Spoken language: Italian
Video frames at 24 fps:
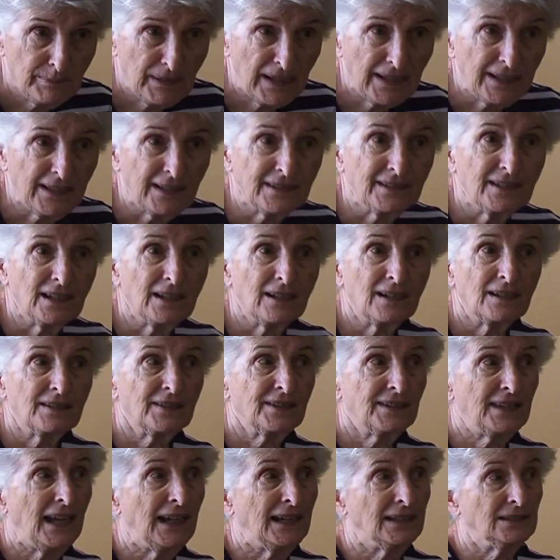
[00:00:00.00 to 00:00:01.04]
Perché c'era
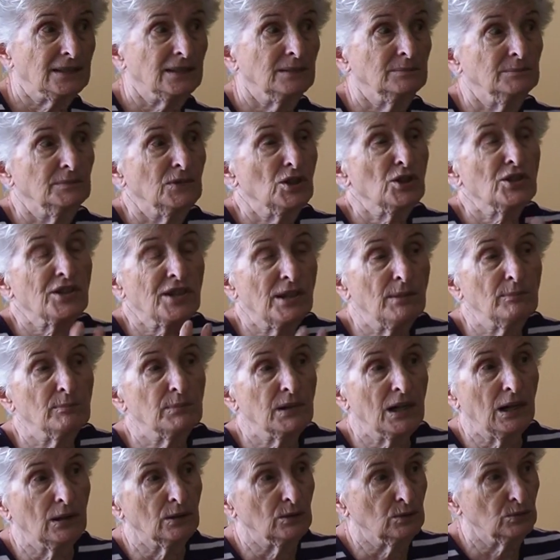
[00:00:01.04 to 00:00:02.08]
stata, mi
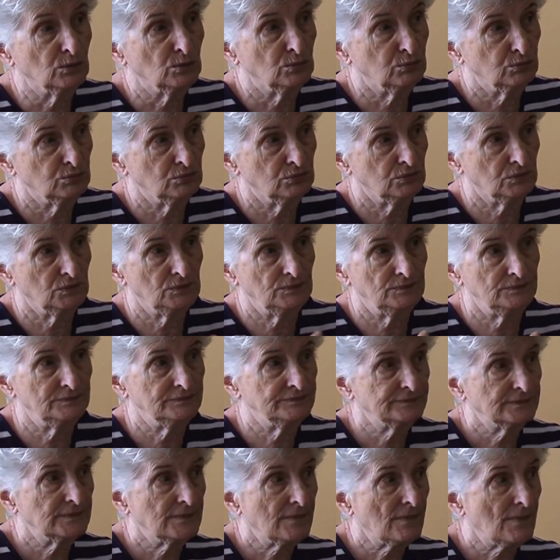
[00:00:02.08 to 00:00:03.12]
sembra,
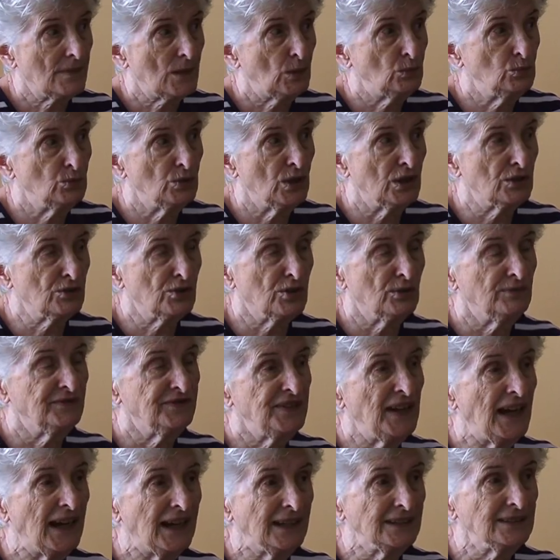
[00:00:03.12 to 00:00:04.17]
un, una
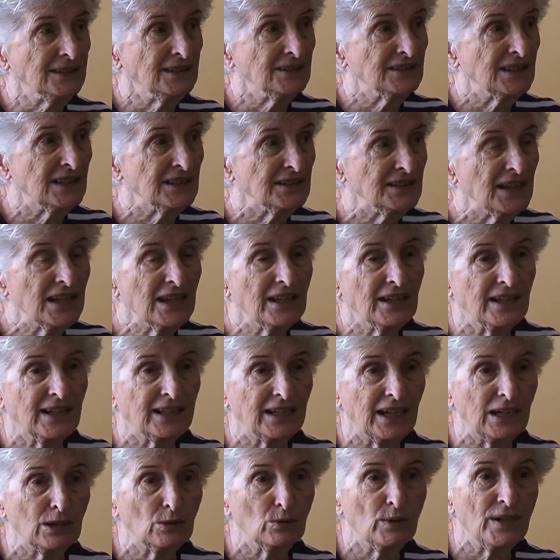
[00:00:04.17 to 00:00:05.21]
soffiata di
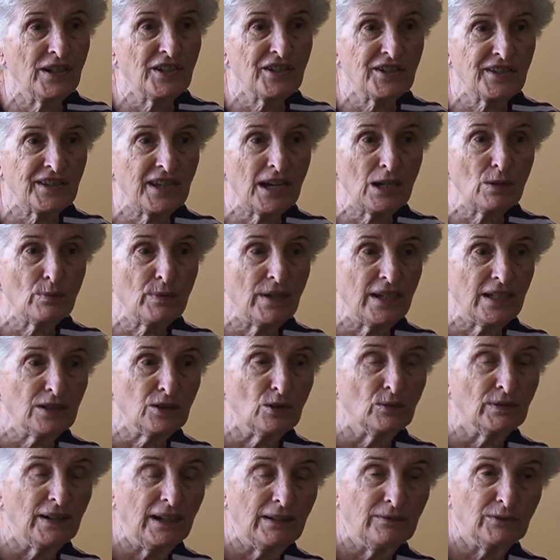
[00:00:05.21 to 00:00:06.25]
dire che questi qui
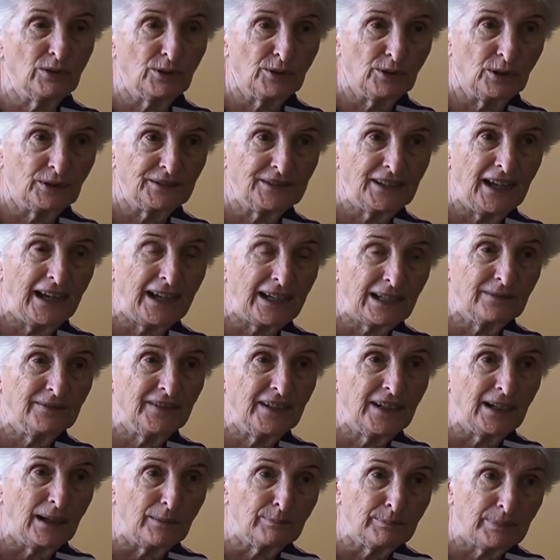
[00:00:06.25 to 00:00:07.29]
dovevano andare
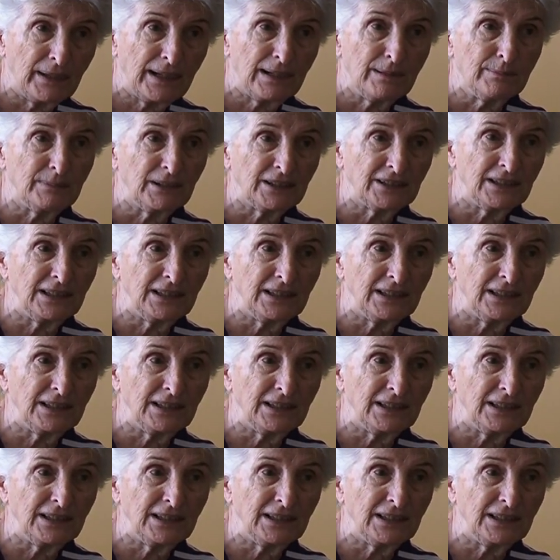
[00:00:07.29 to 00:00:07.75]
via prima